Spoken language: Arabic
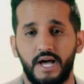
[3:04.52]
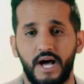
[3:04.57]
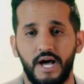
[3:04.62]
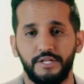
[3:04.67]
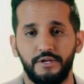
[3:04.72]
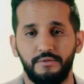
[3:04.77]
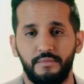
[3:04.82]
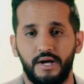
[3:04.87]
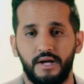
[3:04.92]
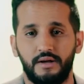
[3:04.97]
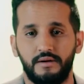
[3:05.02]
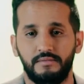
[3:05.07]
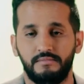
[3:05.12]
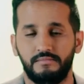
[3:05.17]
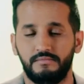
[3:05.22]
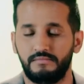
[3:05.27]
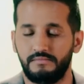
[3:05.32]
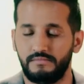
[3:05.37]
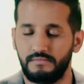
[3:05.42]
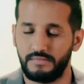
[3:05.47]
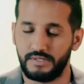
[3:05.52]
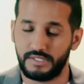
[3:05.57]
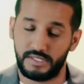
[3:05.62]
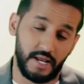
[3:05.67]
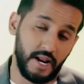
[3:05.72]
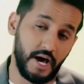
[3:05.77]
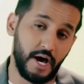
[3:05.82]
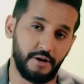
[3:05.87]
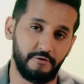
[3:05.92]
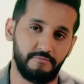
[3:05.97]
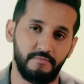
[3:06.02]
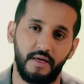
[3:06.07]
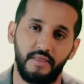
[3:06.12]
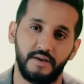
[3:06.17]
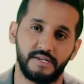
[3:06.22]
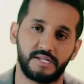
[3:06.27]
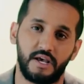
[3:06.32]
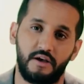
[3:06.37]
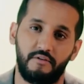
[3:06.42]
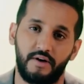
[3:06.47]
القادمة سنعرف
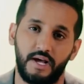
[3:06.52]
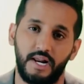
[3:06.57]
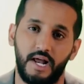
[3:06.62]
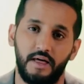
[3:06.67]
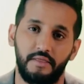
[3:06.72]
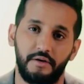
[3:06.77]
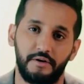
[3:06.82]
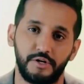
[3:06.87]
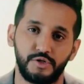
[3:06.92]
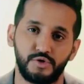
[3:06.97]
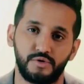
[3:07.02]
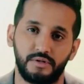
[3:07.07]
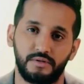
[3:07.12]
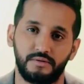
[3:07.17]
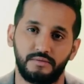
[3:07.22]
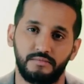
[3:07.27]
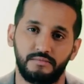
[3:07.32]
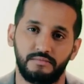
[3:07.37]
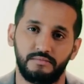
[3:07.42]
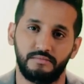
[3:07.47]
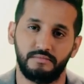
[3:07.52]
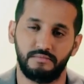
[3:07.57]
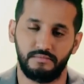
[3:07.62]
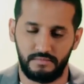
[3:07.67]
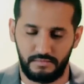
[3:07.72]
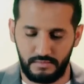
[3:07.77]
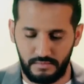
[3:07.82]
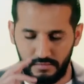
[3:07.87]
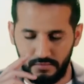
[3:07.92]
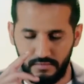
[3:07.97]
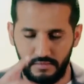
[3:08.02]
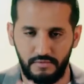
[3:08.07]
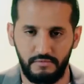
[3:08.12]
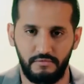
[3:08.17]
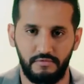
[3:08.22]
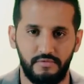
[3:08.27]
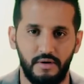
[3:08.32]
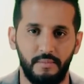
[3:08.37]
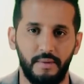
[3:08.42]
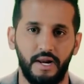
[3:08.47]
ماذا سيفعل هذا الرجل
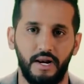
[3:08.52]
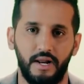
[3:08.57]
فما